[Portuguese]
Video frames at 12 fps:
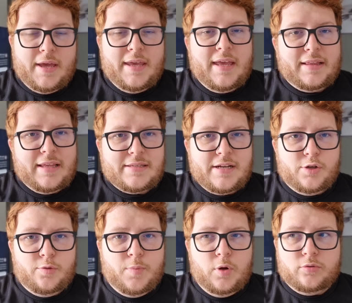E até
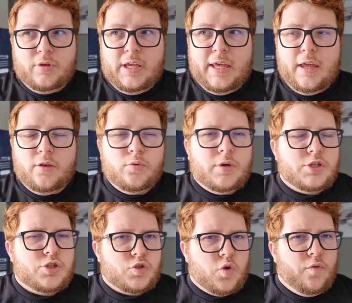certo ponto ninguém nunca
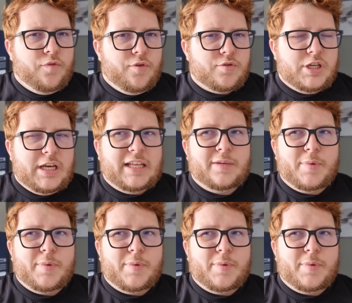desconfiou de nada,